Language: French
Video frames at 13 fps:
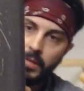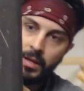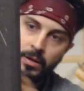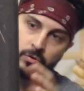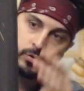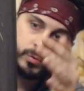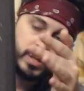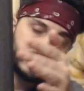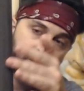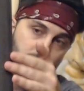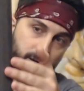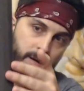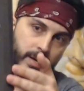Et ensuite,
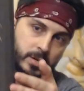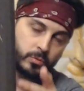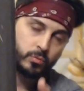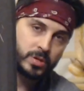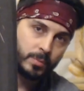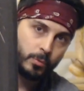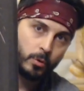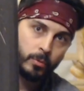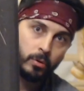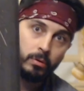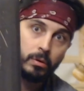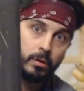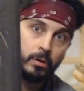ils ont tout
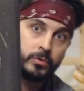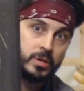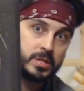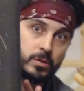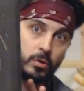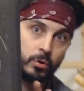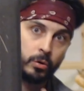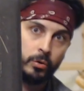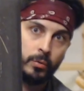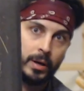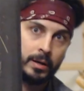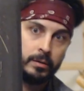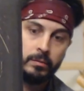simplement euh, utilisé une encre
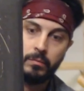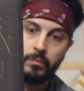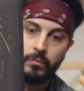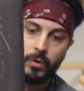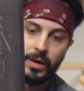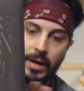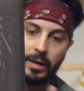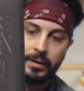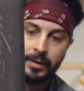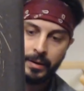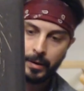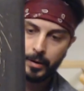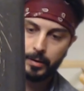noire. Voilà.
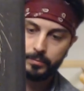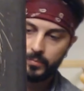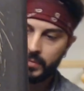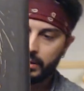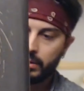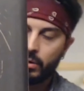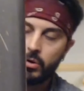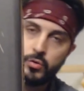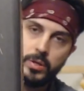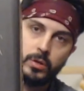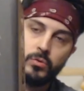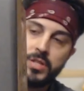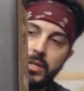
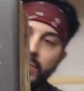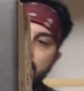Ensuite, concernant